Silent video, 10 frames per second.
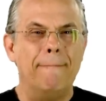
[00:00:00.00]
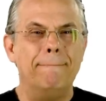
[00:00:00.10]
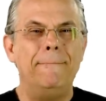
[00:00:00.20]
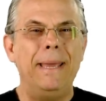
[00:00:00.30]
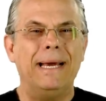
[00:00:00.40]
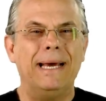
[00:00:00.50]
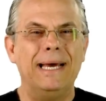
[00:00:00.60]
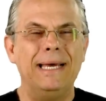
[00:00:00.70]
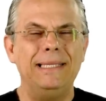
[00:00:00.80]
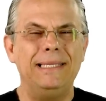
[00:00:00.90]

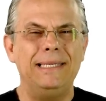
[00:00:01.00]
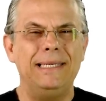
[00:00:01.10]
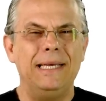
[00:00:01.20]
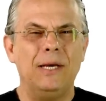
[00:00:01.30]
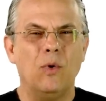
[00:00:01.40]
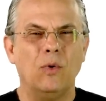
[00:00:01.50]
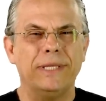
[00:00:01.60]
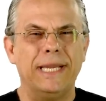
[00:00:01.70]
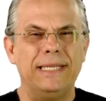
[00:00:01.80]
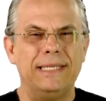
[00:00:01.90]
berrante
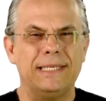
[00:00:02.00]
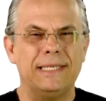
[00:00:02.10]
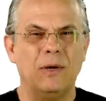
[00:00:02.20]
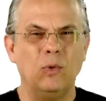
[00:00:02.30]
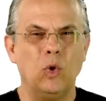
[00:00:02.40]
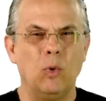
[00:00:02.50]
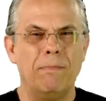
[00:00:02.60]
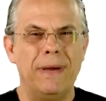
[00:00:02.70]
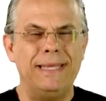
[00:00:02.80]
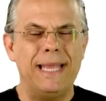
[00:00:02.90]
contradição do
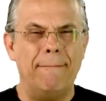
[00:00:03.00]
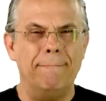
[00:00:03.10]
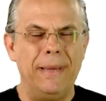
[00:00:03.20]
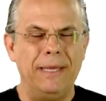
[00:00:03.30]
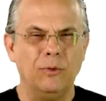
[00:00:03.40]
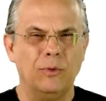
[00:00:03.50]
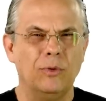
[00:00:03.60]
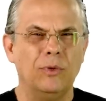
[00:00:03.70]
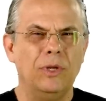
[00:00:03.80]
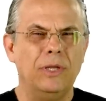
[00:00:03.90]

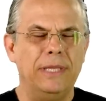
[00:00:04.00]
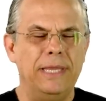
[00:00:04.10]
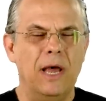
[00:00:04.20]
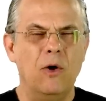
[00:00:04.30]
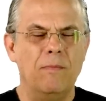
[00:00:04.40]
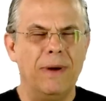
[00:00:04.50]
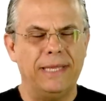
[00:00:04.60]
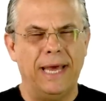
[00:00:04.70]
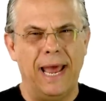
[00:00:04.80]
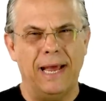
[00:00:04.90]
mandamento não
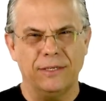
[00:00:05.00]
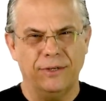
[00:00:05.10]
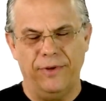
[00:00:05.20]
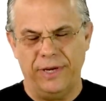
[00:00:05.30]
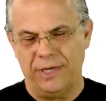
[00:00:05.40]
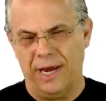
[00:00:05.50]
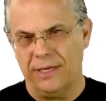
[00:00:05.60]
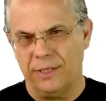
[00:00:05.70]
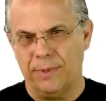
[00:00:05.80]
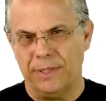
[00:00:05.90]
matarás, fecha
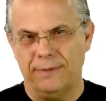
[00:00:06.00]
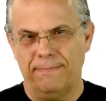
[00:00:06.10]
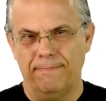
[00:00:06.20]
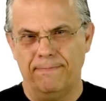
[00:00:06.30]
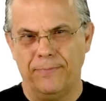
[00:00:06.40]
aspas.